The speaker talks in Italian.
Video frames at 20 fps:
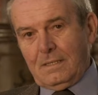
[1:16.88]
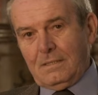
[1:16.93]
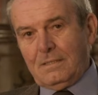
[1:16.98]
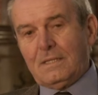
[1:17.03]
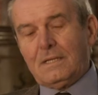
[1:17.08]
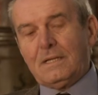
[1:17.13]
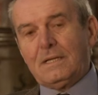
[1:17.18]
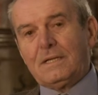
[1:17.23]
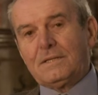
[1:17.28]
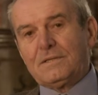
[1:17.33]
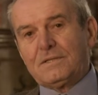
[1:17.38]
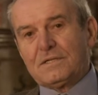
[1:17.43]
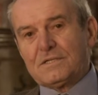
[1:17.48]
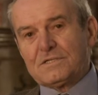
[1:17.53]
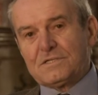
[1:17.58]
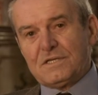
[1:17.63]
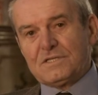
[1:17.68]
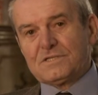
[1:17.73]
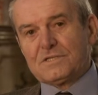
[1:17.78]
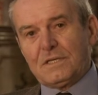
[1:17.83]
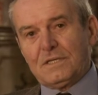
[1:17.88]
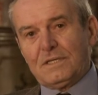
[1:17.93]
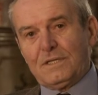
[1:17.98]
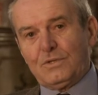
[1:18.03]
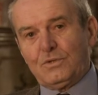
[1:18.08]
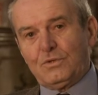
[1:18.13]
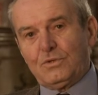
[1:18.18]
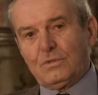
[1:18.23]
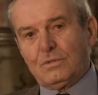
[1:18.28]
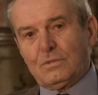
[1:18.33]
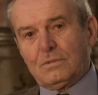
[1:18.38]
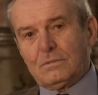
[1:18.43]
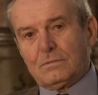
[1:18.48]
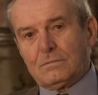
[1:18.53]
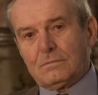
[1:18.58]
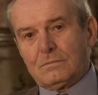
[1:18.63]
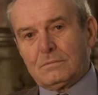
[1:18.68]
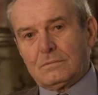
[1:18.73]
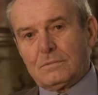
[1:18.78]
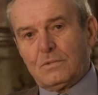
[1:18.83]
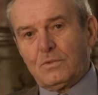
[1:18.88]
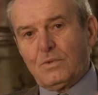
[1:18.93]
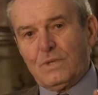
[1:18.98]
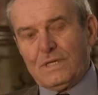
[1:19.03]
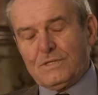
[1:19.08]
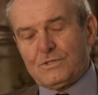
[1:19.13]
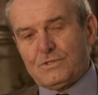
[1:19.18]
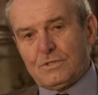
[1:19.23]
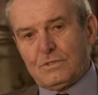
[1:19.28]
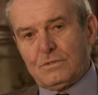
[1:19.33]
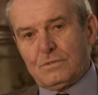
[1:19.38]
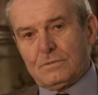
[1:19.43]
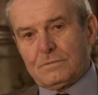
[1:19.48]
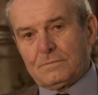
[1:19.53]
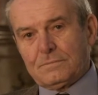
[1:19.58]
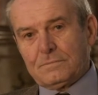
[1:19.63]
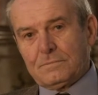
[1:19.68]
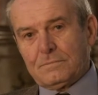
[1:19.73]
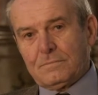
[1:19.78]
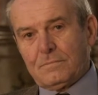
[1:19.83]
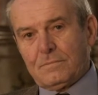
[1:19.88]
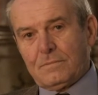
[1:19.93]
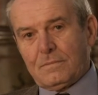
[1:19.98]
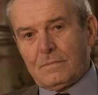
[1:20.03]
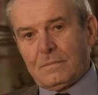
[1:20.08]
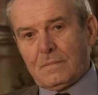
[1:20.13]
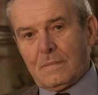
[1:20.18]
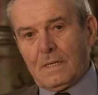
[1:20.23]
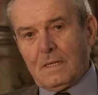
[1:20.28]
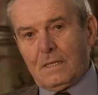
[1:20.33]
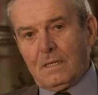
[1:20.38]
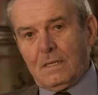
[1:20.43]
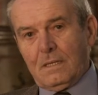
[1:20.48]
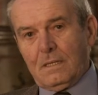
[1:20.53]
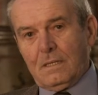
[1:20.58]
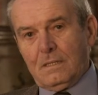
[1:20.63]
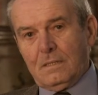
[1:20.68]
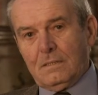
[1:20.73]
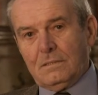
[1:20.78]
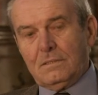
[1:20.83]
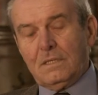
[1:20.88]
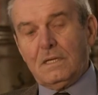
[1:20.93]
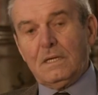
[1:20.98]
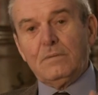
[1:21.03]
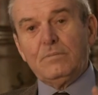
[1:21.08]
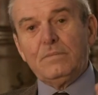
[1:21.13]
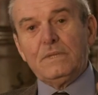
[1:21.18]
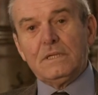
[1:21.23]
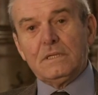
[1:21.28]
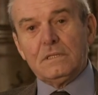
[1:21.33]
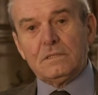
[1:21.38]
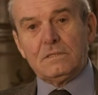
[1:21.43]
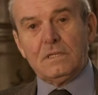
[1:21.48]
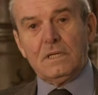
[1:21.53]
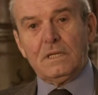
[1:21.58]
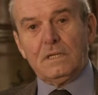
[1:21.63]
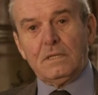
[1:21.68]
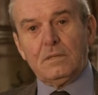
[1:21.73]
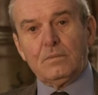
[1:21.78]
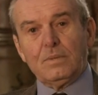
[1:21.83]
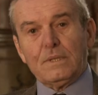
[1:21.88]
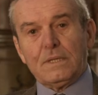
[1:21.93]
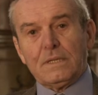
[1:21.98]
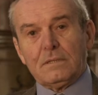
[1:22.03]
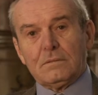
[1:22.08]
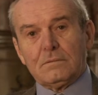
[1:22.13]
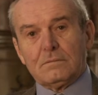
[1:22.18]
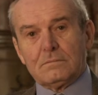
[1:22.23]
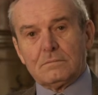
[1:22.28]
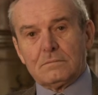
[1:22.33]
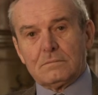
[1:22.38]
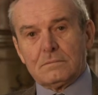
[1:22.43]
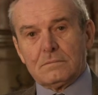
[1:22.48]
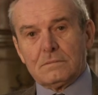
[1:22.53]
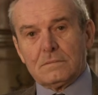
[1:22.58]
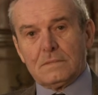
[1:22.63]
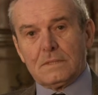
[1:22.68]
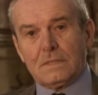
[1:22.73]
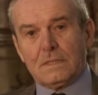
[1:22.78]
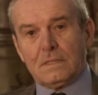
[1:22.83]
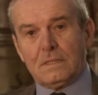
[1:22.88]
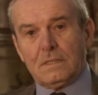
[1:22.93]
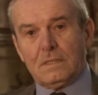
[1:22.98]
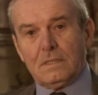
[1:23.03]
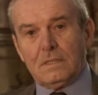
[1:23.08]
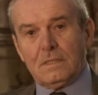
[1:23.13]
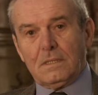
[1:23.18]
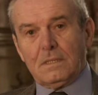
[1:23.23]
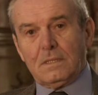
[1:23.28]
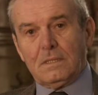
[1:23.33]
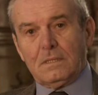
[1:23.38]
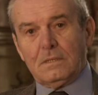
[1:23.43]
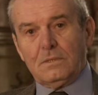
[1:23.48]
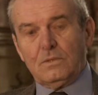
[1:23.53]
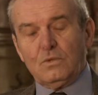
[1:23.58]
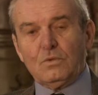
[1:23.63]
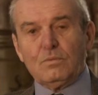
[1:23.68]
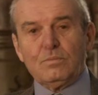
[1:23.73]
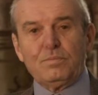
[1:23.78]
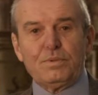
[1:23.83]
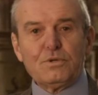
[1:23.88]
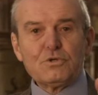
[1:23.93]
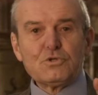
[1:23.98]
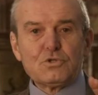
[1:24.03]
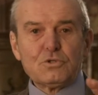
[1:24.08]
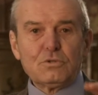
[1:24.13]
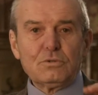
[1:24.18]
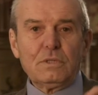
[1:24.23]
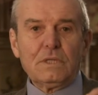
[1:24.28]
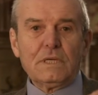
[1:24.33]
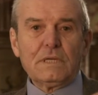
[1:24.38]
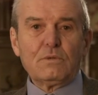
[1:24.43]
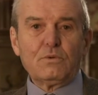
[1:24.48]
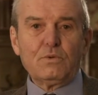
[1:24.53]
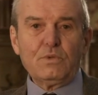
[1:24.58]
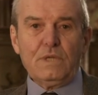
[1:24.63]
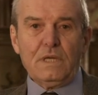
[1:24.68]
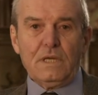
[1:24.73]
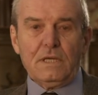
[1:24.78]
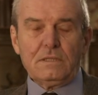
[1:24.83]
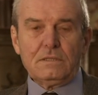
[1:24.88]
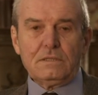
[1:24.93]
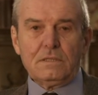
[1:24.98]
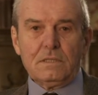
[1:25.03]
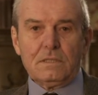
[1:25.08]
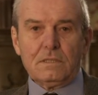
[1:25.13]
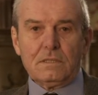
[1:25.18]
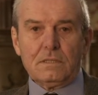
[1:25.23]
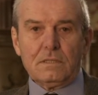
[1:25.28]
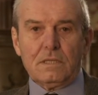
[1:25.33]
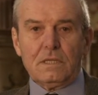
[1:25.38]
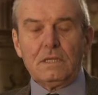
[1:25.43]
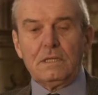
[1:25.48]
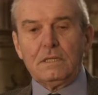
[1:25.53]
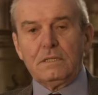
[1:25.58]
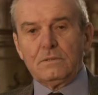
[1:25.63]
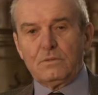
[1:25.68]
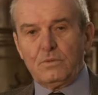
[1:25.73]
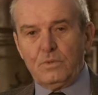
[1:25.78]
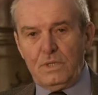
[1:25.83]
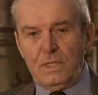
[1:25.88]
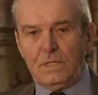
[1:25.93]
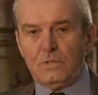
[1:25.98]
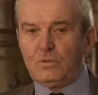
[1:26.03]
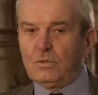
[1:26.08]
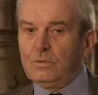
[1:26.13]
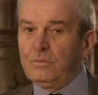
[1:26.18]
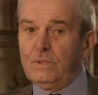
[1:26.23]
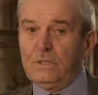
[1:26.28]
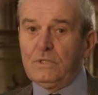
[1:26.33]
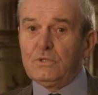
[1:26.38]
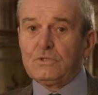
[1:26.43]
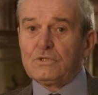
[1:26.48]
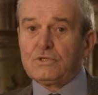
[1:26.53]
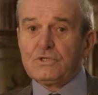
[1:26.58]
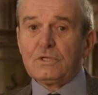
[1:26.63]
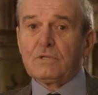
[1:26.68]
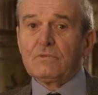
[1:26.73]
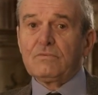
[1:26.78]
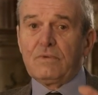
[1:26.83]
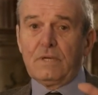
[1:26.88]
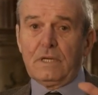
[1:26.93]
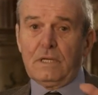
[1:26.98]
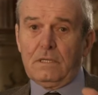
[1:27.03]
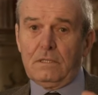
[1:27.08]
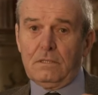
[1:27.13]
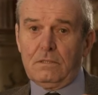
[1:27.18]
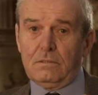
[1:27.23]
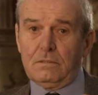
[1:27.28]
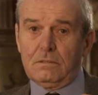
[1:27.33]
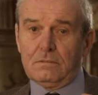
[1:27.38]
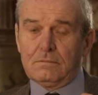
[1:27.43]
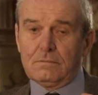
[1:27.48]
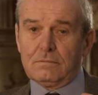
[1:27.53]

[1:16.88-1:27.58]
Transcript: Nella lettera sta scritto questo. Nelle mie tenebre non posso dar quiete all'inquieto mio cervello.